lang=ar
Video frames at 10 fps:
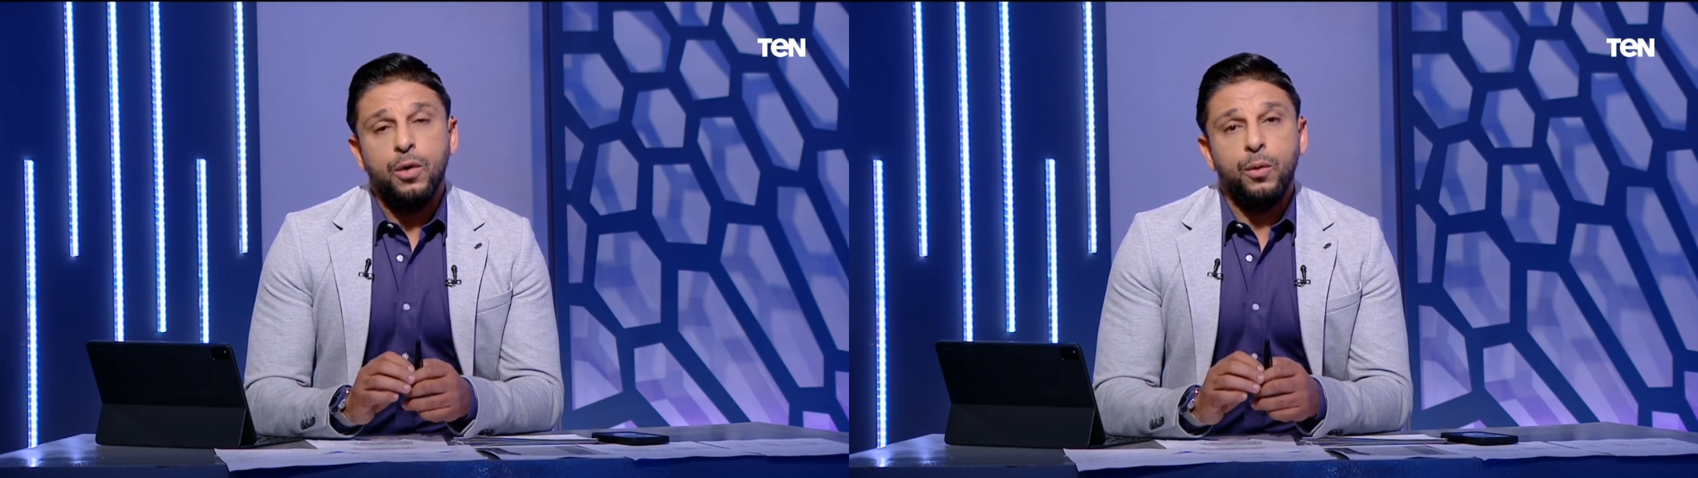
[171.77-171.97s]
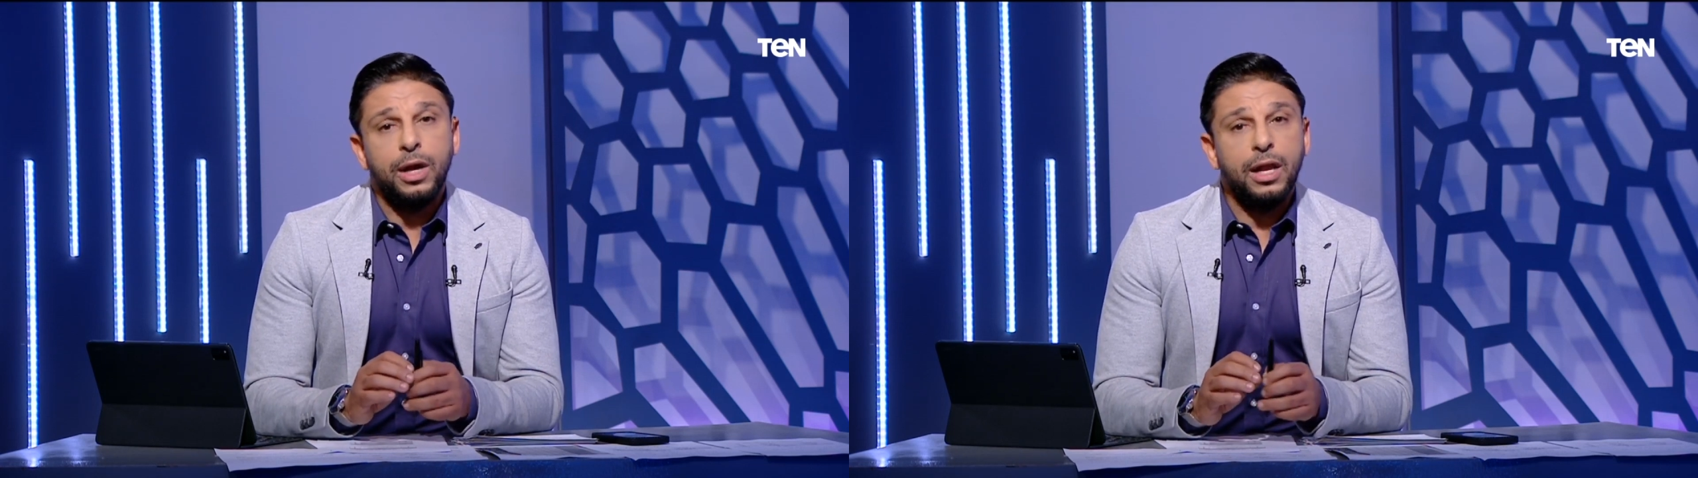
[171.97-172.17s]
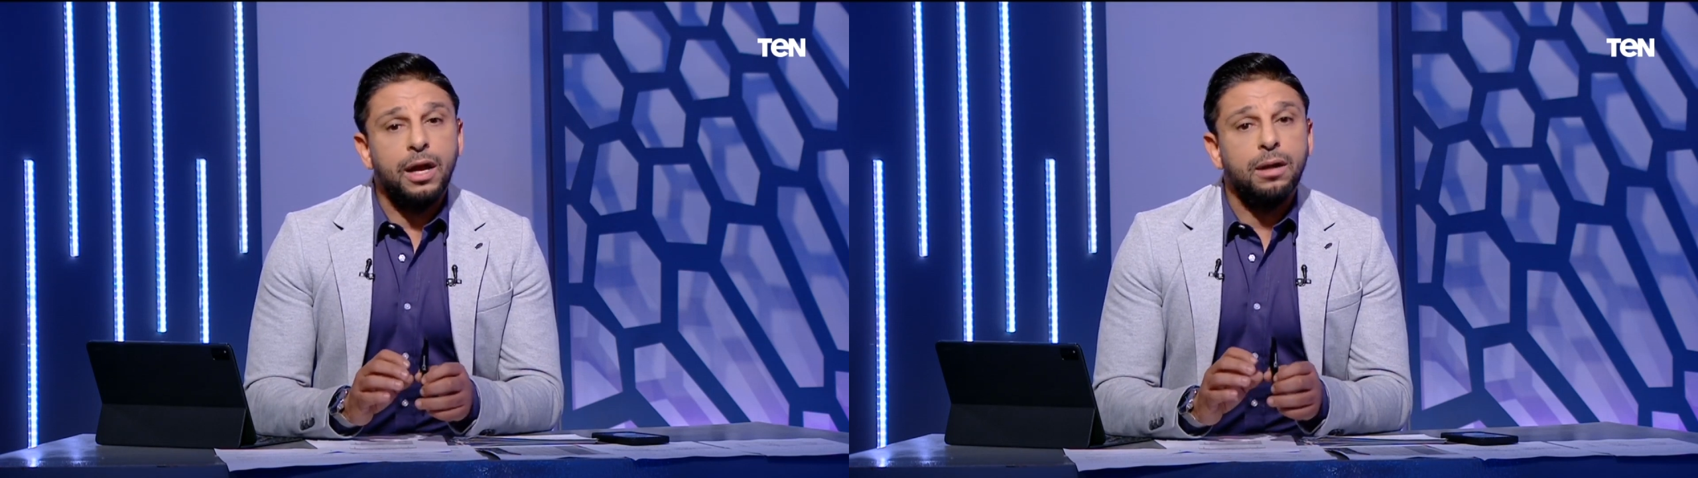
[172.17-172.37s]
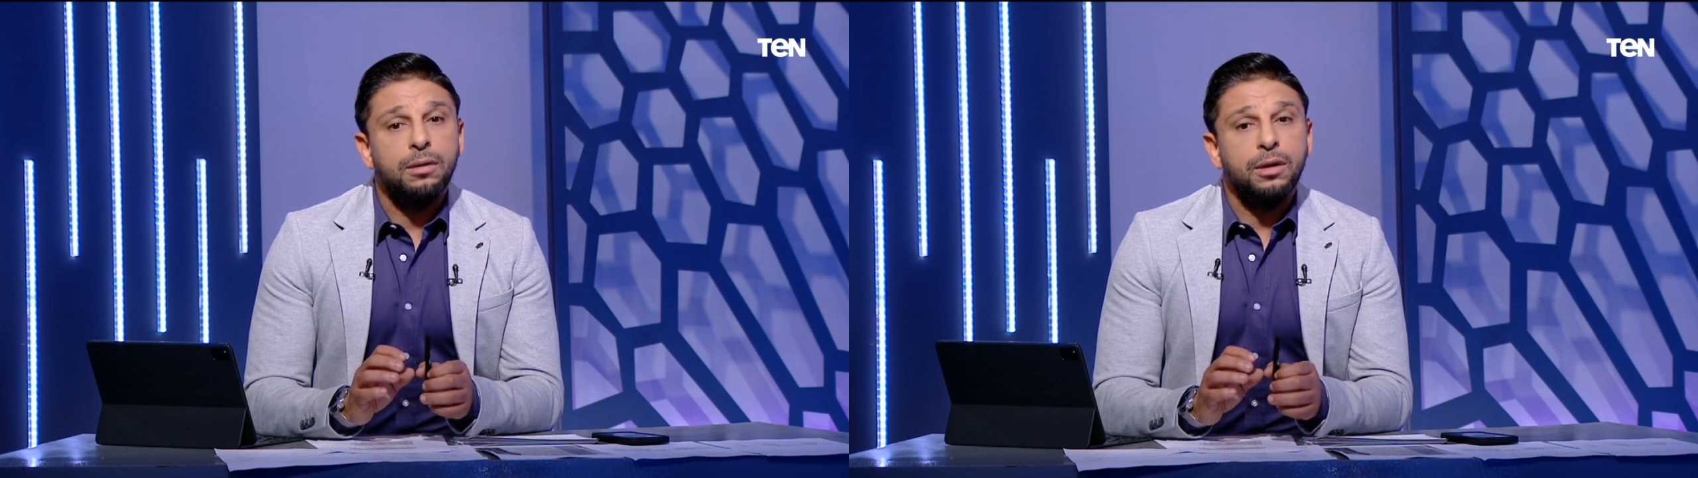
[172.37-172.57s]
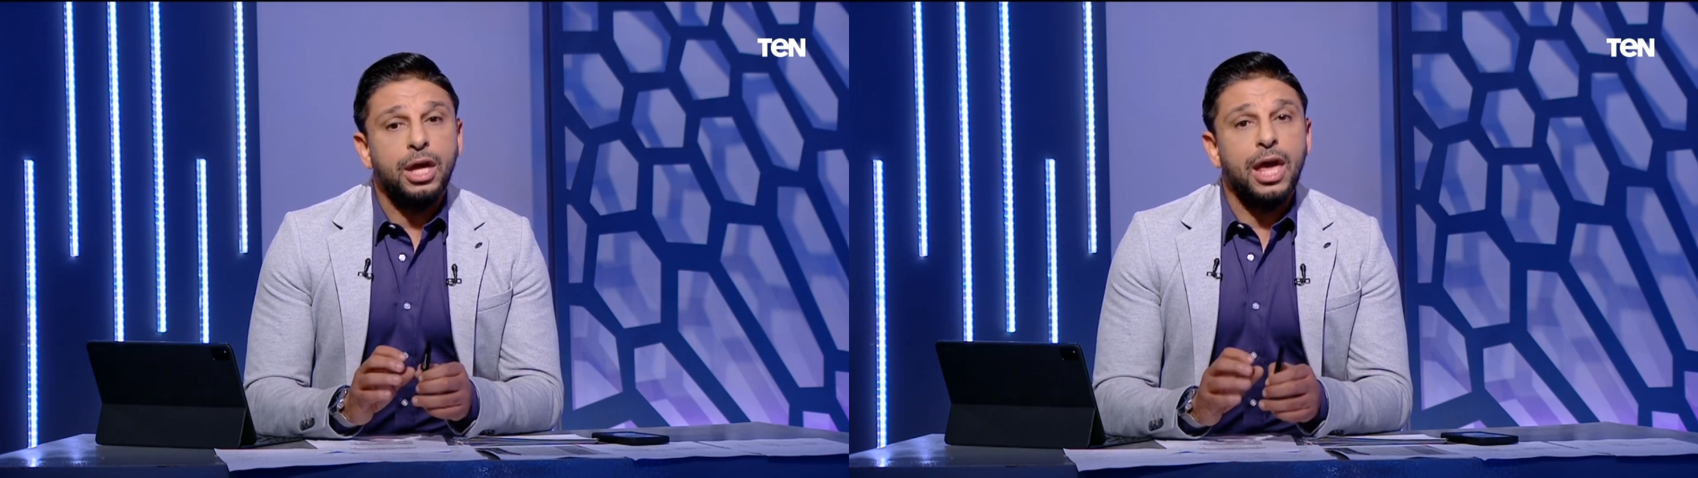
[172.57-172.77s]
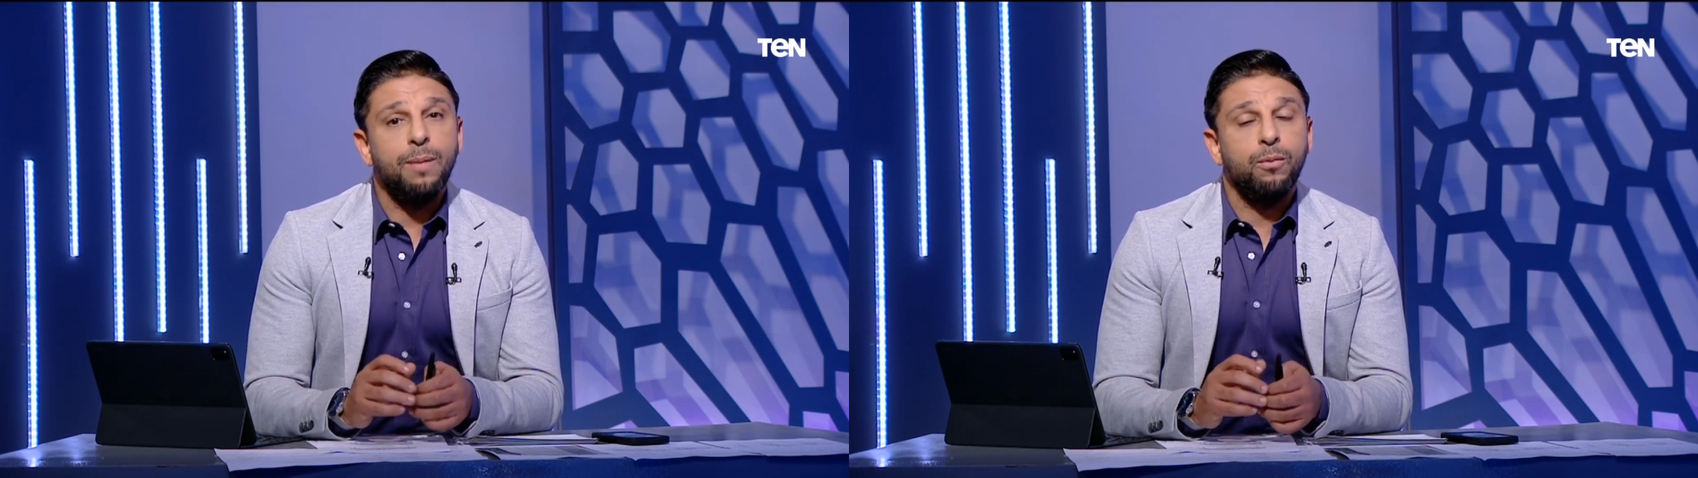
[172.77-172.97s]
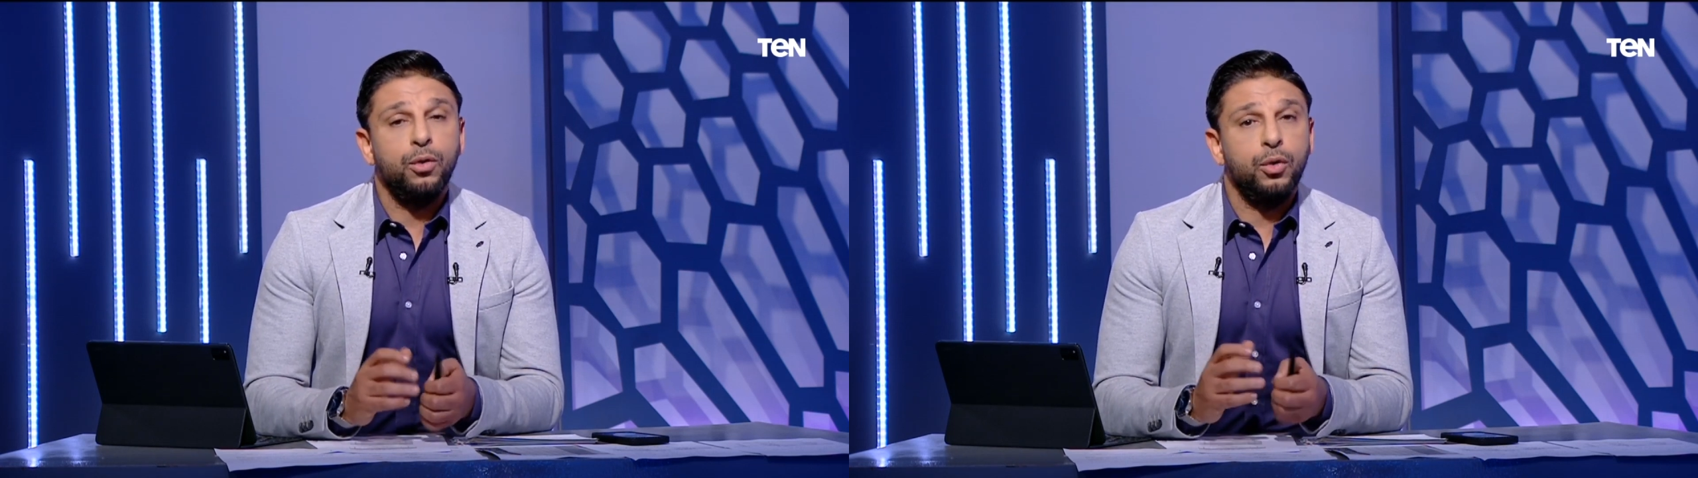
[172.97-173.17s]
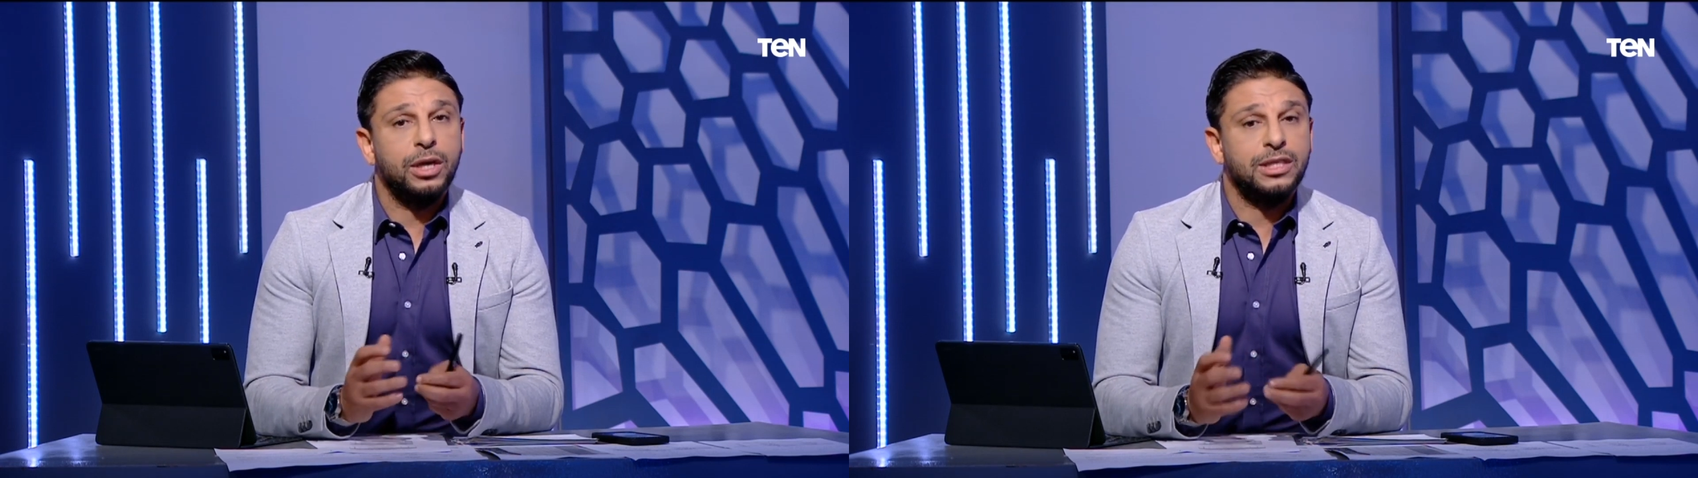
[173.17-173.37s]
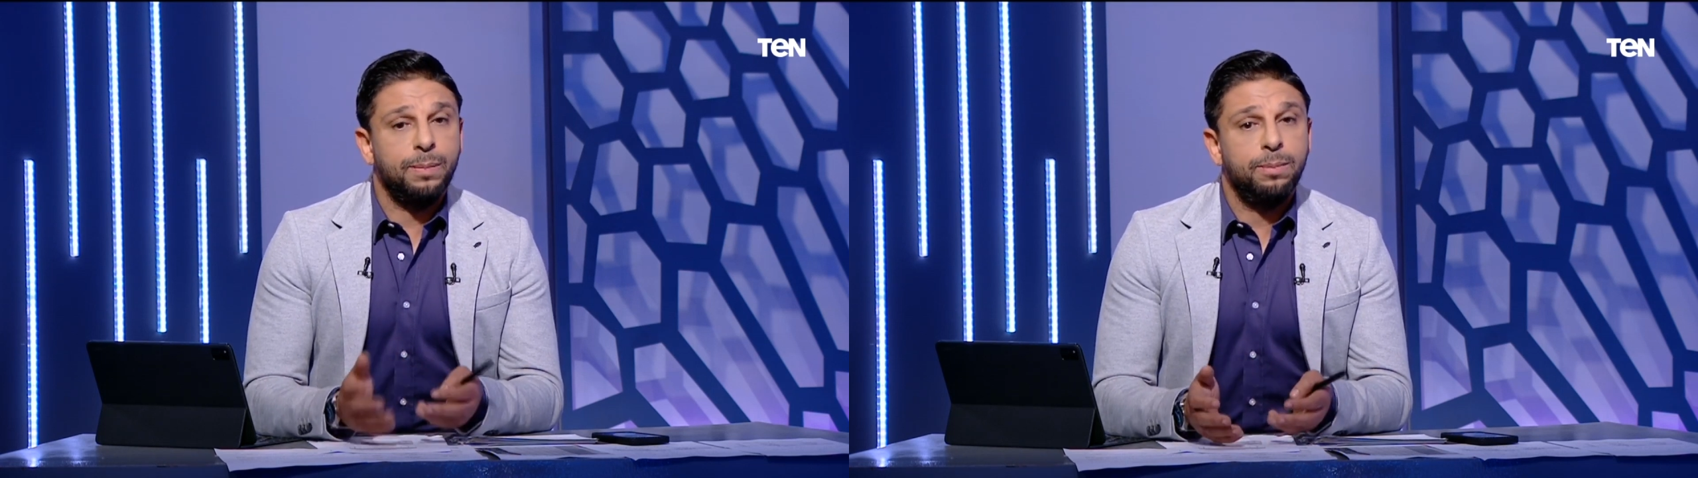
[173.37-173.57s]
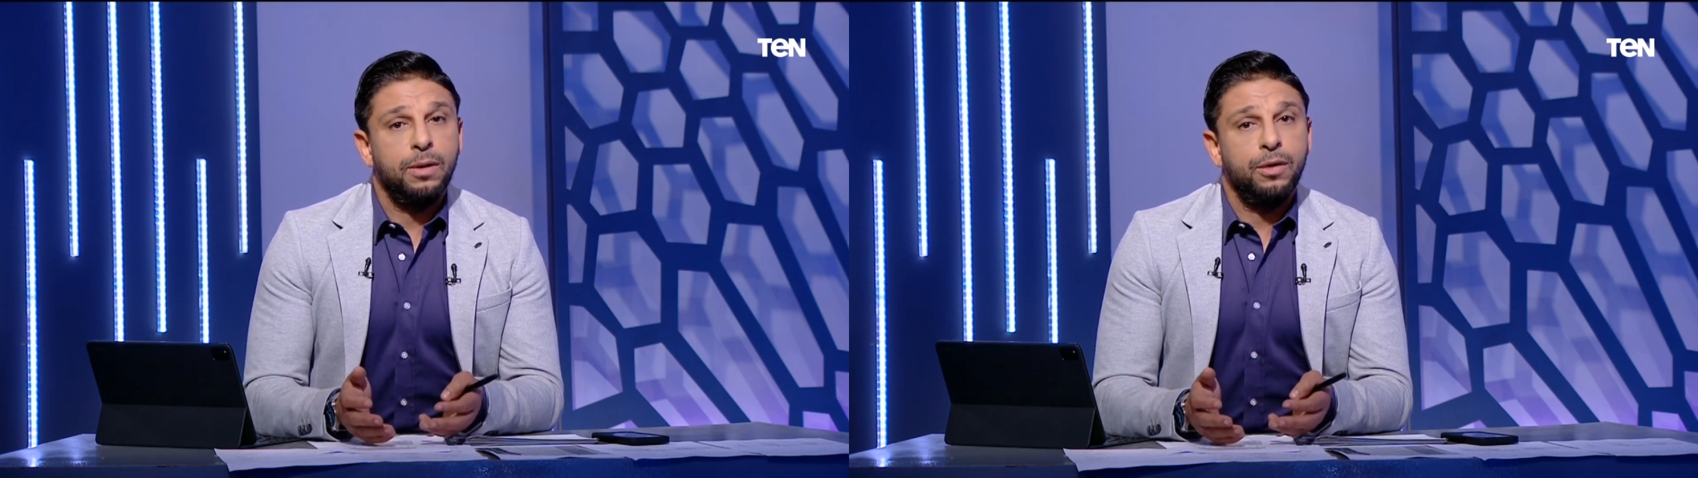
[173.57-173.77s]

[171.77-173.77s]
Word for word: وهنا يهمه انه يكسب